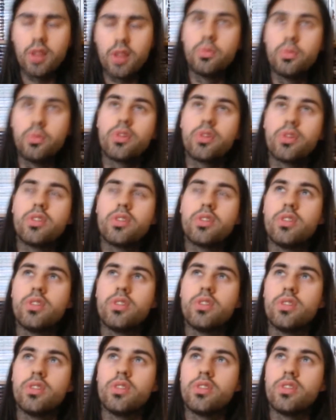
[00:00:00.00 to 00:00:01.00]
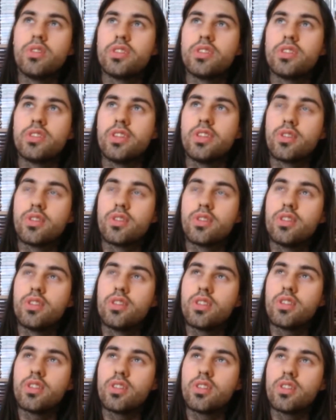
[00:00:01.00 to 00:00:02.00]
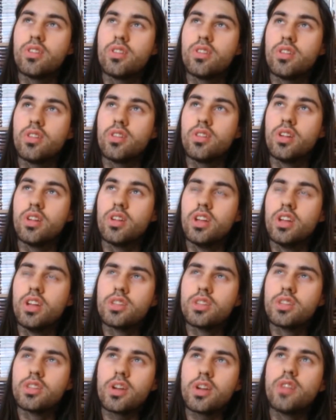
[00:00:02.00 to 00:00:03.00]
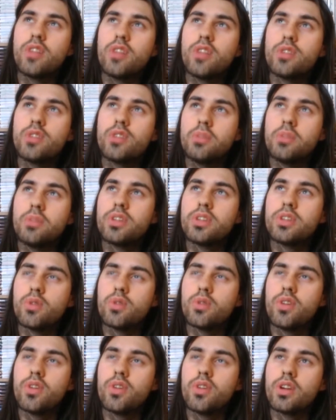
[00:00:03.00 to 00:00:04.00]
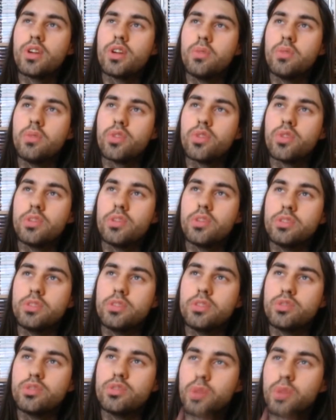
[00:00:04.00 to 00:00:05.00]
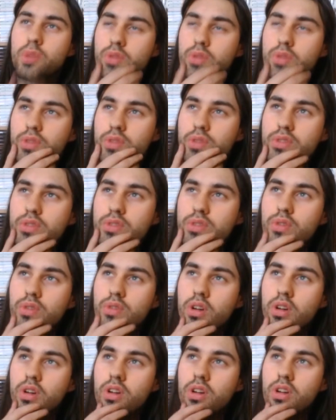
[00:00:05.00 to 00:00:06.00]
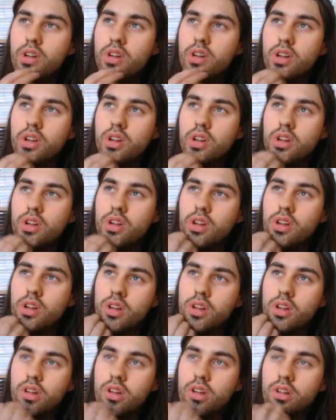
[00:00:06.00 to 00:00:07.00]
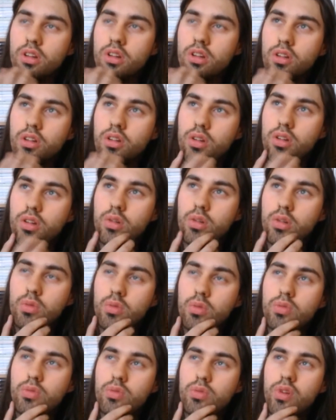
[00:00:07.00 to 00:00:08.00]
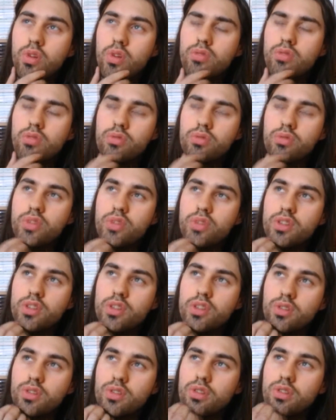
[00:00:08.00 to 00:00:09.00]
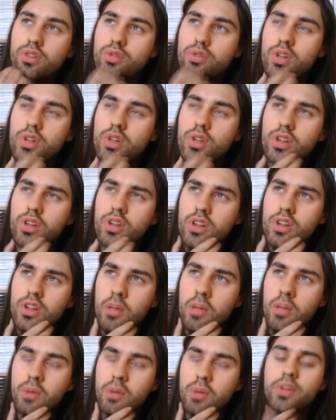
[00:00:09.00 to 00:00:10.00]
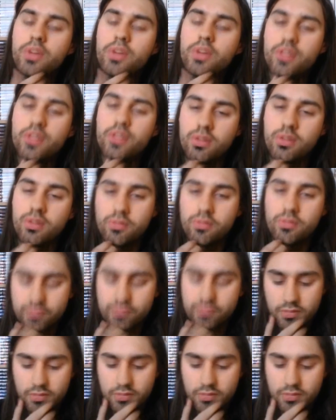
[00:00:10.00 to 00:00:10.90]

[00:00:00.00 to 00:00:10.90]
À l'époque, euh, c'était encore que. Je crois que la deuxième saison avait commencé, mais je suis pas tout à fait sûr. Euh, ou non, on devait être encore que sur la première saison.